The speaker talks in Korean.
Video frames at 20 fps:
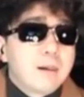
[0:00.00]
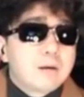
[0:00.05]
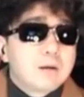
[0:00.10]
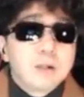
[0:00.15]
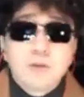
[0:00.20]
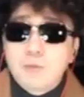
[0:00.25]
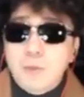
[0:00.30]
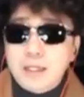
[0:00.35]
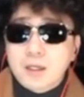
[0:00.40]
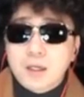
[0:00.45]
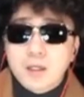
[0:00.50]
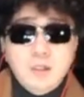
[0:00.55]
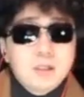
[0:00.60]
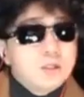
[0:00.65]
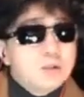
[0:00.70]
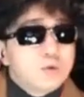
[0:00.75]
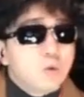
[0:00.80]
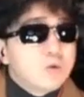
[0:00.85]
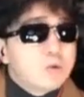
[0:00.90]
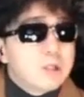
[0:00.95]
그리고 만약에
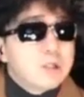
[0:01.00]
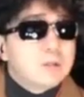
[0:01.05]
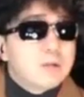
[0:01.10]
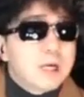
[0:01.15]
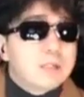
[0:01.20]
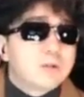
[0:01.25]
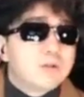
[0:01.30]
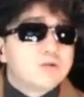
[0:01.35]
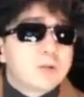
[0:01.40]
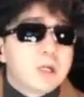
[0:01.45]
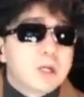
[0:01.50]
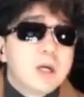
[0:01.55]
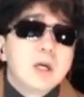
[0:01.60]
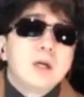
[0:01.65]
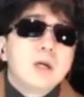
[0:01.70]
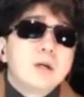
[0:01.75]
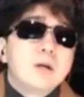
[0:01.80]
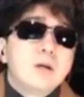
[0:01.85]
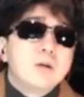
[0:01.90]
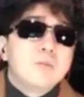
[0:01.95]
그 총선에서 안철수가
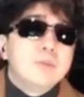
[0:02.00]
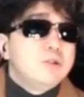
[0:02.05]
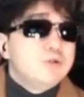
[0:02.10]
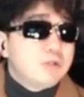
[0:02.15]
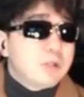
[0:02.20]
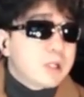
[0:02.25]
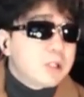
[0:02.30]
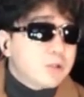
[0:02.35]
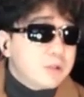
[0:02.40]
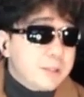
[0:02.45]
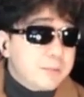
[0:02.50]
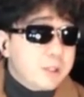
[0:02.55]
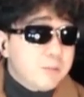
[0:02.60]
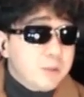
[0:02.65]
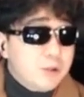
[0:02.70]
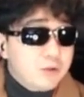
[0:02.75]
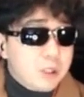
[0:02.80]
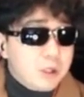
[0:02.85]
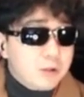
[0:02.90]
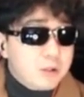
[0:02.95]
민주당의 저삽질,
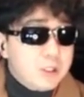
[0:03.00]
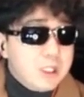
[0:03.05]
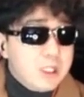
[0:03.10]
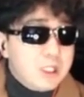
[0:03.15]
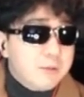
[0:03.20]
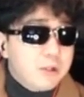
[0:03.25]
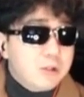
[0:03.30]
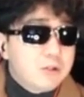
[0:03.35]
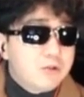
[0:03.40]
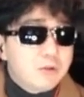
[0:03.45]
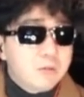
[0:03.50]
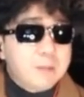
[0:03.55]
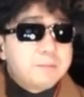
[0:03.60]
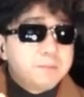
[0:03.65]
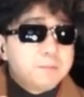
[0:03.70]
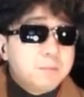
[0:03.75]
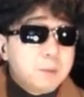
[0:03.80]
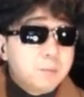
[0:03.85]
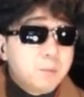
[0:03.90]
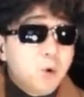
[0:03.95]
민주당의 어떤 이재명 이슈로
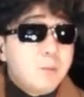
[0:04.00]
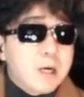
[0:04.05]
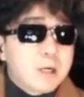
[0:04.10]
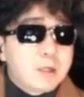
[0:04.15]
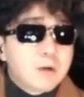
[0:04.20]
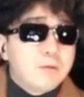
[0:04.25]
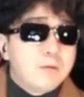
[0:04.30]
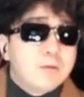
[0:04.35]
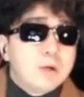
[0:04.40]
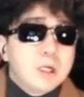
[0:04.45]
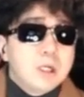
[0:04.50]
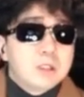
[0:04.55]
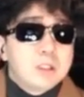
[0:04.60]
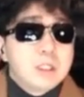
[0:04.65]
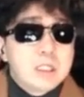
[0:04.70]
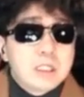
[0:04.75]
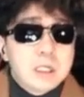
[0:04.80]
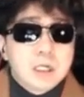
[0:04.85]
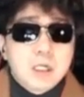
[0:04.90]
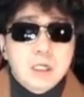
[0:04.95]
폭망을 하고
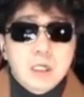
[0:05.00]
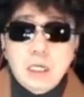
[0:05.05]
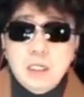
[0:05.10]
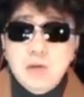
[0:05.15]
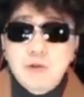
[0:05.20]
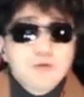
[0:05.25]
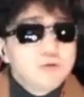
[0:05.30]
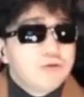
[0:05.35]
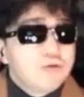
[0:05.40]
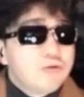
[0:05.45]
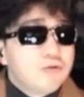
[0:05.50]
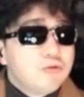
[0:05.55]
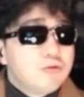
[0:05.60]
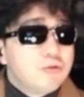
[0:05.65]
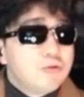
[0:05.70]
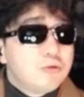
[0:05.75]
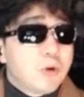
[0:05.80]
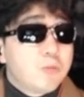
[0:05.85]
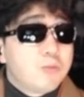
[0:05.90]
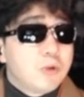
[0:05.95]
진짜
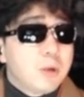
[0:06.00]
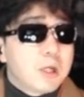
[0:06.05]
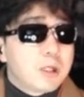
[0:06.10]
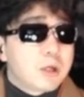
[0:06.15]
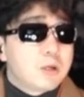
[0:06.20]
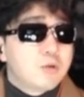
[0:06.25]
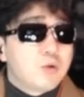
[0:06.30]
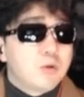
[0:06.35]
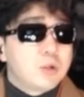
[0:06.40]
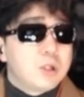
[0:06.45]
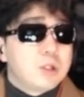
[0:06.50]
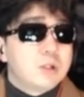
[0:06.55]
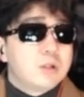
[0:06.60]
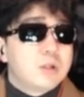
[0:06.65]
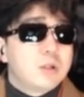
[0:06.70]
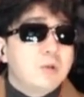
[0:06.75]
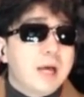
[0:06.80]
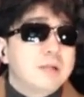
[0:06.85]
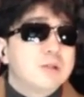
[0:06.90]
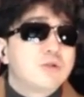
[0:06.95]
안철수 덕분에 만약에 총선에서
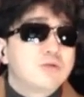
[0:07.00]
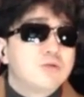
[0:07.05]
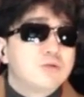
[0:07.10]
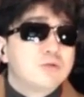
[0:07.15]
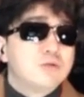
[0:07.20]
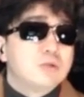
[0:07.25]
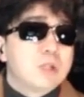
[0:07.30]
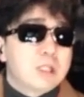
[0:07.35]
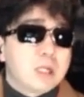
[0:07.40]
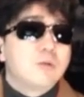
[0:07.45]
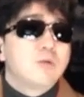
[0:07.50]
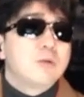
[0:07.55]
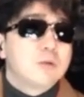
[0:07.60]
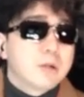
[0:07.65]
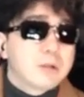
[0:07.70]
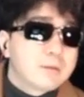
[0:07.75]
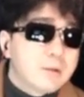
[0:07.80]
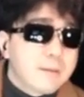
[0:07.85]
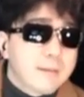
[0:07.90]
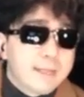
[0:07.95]
이겼다면 안철수가
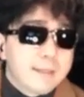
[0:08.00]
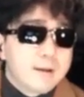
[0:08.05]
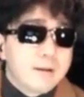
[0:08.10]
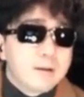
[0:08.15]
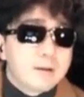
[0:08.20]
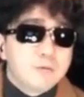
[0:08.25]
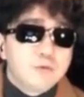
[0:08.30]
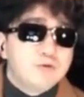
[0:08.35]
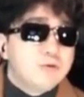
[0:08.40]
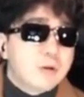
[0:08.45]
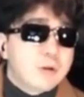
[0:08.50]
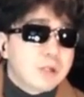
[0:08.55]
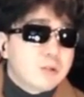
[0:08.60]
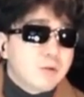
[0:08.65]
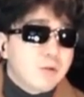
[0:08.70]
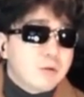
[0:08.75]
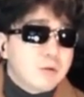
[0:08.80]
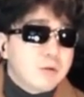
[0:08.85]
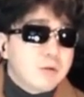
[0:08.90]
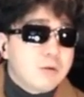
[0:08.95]
대통령이야 그러면. 그럼 윤석열
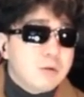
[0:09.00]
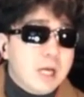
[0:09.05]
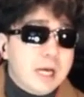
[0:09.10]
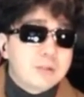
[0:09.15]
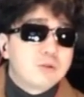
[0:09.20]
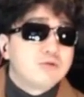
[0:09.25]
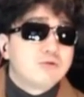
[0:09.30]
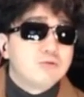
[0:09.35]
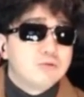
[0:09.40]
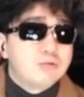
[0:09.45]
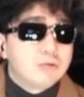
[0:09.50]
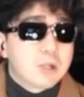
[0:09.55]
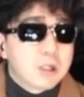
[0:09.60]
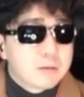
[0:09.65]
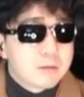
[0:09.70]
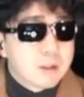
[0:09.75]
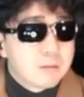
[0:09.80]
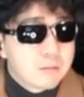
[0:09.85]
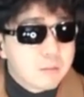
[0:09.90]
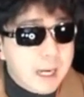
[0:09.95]
대통령이
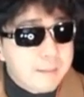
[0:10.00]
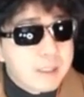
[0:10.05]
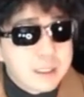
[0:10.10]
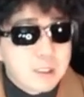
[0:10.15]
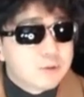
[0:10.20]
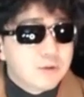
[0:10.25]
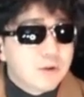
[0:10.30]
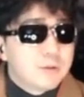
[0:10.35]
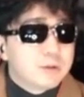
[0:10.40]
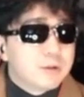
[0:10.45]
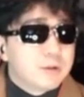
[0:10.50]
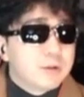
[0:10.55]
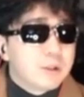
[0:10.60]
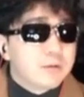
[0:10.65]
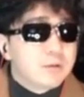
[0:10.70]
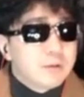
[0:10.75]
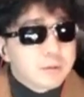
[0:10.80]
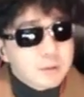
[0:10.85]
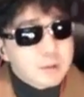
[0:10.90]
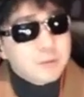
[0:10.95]
안철수랑 안 만날 수가 없어.
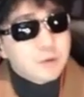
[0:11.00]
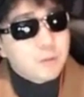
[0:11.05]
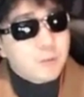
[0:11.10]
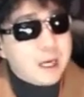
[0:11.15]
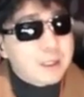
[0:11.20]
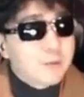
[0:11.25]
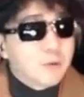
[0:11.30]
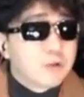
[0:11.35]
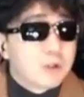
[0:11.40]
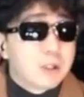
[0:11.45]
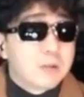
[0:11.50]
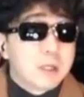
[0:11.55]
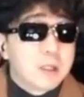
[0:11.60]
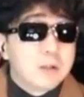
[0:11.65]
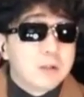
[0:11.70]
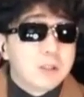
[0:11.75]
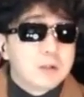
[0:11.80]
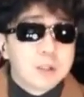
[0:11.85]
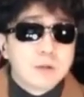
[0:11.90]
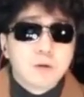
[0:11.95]
그냥 뭐 알아보셔야 돼. 막
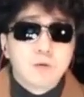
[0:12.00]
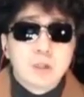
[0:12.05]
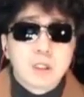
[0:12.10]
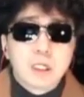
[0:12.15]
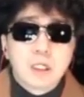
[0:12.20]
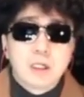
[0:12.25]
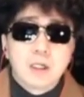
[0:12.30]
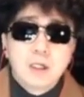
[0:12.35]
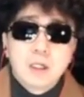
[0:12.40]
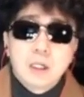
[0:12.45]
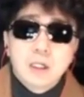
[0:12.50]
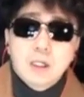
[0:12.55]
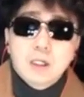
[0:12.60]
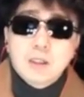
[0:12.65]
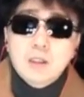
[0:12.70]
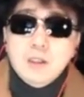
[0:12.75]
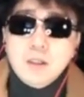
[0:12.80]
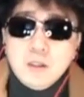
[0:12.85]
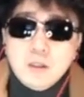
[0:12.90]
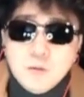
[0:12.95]
이런 상황이 오니까
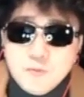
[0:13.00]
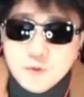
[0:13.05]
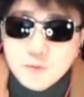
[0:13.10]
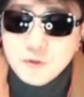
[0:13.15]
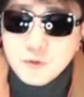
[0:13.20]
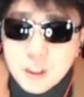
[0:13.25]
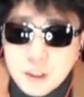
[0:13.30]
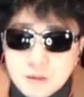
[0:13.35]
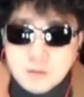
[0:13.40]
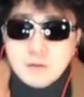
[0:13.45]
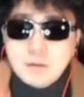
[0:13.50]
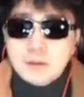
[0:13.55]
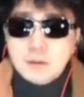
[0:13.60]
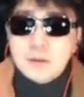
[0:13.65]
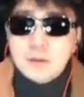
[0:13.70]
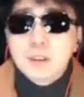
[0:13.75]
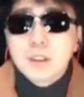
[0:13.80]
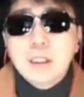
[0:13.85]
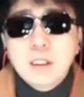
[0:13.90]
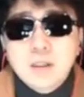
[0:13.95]
이런
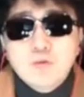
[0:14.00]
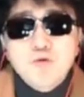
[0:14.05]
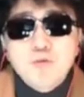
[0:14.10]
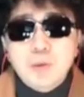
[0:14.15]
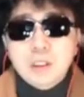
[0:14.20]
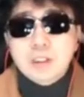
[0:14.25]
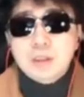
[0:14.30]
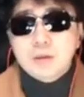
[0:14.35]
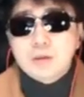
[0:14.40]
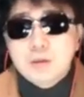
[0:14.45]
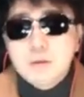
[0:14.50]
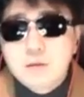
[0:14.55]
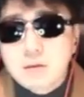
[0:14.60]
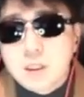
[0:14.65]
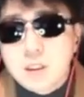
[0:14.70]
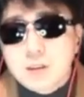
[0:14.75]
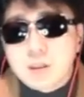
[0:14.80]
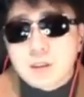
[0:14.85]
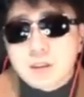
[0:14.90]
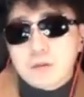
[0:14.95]
부분에서는 우파
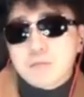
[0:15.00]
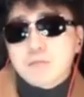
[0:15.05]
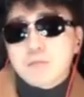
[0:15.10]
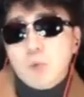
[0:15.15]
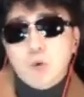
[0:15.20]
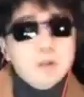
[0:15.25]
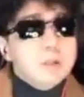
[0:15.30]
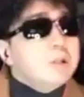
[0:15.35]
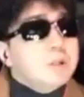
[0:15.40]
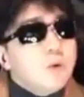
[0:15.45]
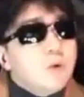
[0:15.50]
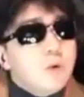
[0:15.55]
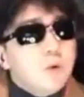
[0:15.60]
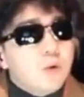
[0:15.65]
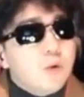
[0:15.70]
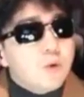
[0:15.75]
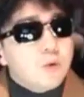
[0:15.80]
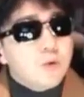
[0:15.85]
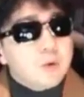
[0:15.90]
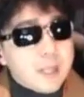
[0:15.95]
진영이 이제 뭐
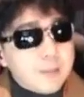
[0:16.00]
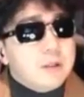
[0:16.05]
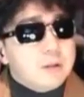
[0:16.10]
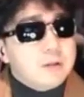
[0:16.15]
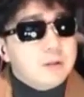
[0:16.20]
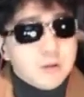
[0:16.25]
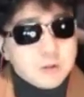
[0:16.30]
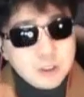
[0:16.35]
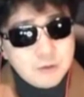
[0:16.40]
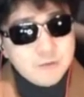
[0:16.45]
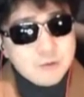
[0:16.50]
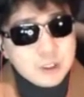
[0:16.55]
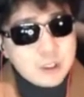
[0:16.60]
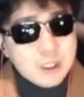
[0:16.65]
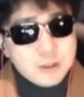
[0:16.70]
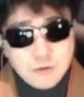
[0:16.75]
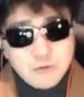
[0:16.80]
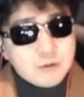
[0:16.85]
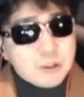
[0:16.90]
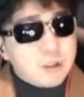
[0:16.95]
의도라면은 어쨌든 우리가
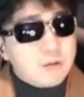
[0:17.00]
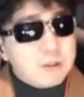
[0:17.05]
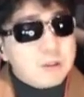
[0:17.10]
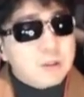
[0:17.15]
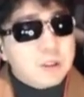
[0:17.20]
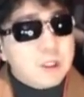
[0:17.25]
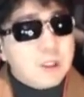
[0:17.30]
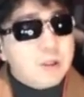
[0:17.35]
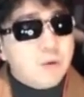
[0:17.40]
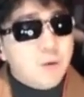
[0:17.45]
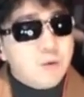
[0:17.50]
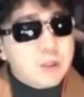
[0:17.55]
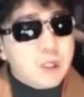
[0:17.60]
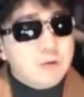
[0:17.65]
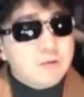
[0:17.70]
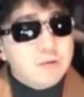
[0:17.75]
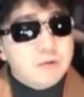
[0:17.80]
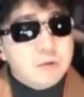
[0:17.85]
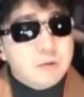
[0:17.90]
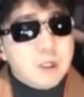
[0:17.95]
대선 주자라고 했을 때
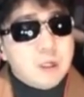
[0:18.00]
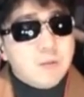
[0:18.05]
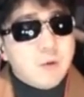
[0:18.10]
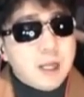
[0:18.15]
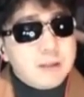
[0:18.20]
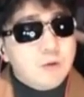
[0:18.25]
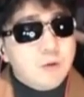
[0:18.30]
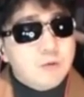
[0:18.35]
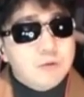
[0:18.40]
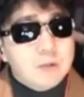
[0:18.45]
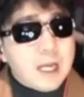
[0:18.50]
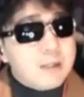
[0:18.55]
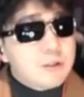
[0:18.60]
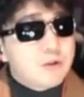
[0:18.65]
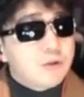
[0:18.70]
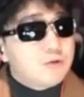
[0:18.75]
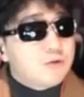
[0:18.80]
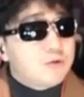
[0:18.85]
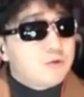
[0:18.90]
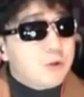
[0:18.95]
오세훈, 뭐 한동훈,
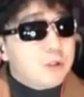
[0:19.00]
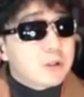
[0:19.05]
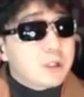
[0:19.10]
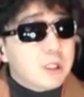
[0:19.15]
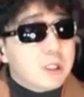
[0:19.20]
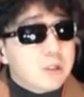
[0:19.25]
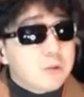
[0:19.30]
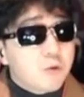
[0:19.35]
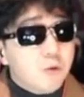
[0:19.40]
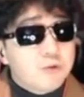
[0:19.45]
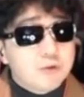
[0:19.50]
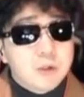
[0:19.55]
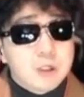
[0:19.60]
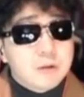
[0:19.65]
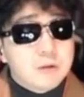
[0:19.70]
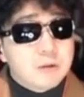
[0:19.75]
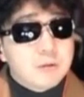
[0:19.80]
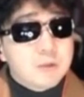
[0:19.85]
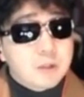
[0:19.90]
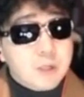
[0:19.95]
안철수 뭐 이렇게 꼽을 수가
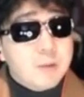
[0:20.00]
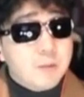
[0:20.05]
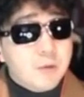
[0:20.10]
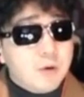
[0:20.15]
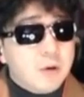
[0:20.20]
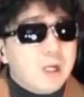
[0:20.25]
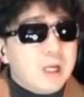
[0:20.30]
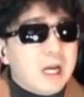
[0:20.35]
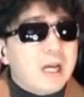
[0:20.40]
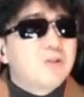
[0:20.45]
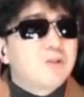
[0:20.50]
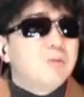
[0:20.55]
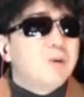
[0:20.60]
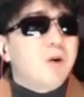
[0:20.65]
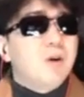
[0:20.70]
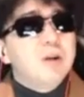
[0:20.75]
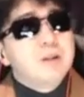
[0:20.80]
있거든요. 그다음에 뭐 아이 또 뭐